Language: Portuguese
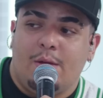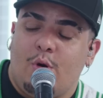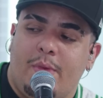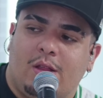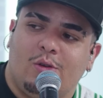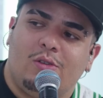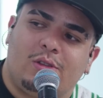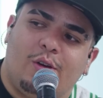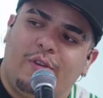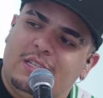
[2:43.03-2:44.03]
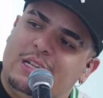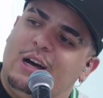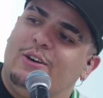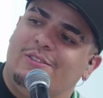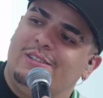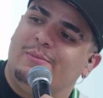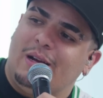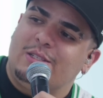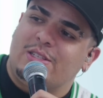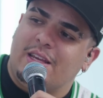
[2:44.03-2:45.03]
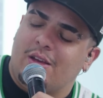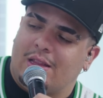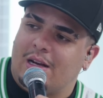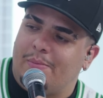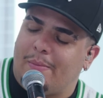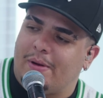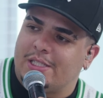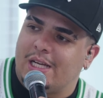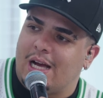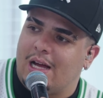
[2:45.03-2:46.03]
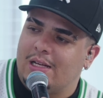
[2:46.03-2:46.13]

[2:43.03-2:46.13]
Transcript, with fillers: momento, não, talvez não. Mas eu sei que ia trampar pra chegar.